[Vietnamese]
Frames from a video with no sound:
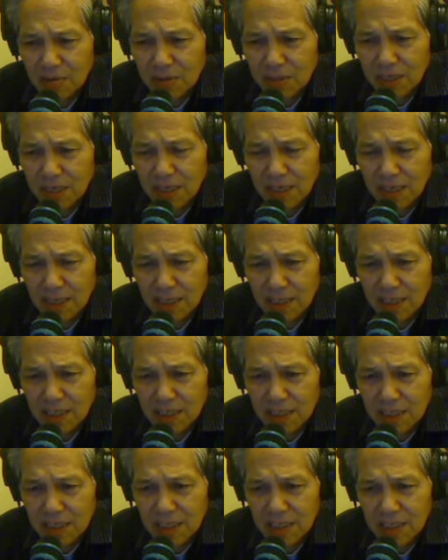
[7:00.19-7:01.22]
nghĩa là
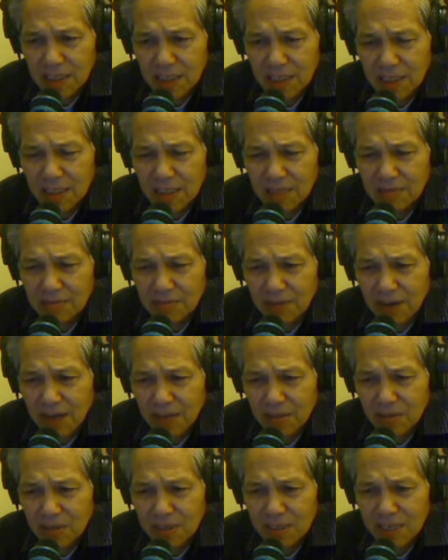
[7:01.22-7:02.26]
trị
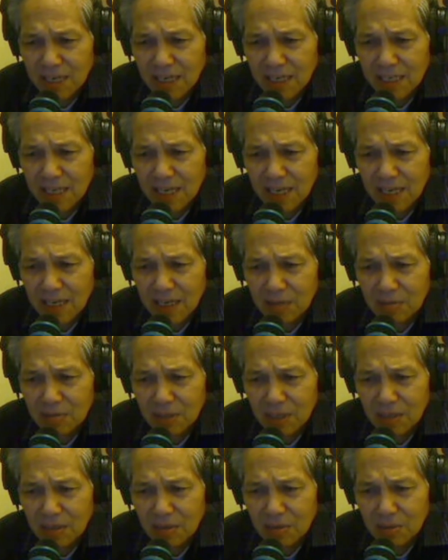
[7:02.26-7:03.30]
phản đối nặng nề ông
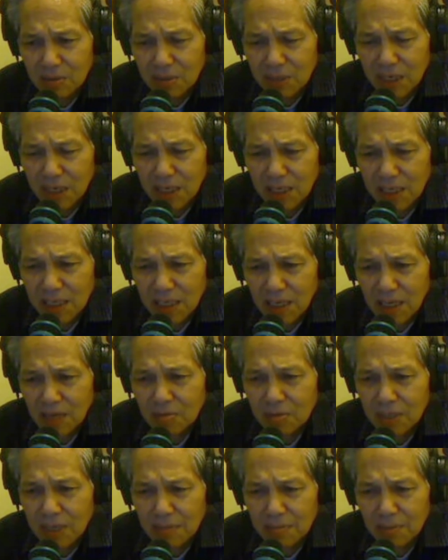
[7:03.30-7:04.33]
thích trọng trụ này
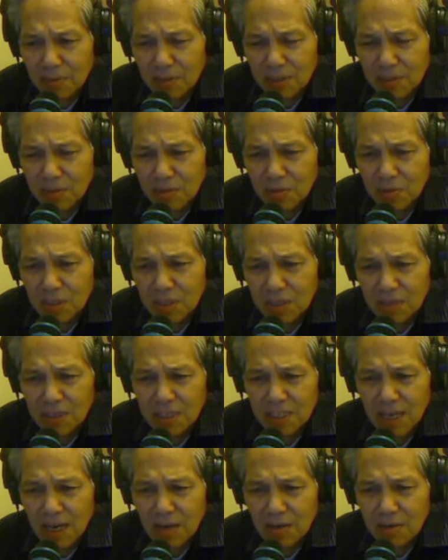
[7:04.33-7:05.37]
không thể một tu sĩ
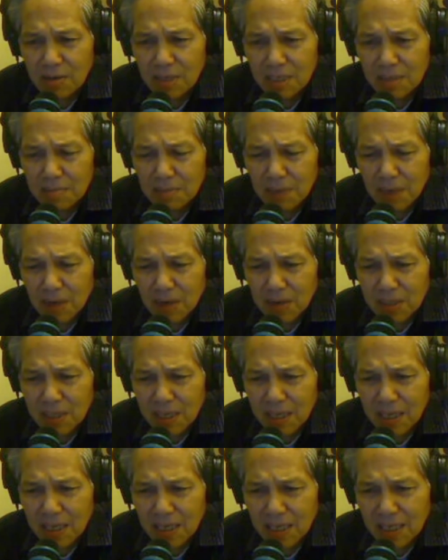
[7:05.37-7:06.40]
phật giáo mà có
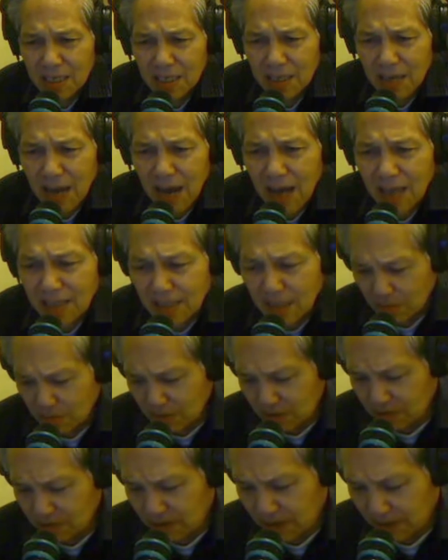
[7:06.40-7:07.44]
thể ác độc
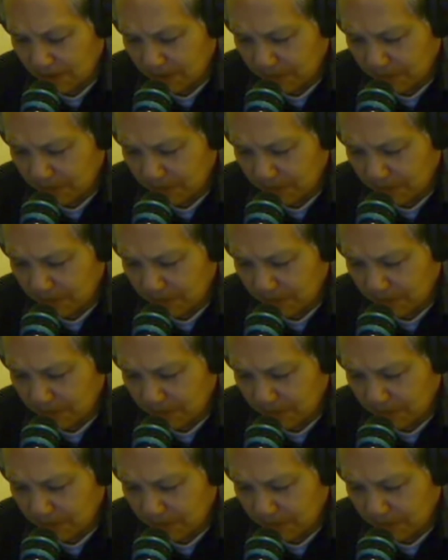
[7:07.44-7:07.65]
như vậy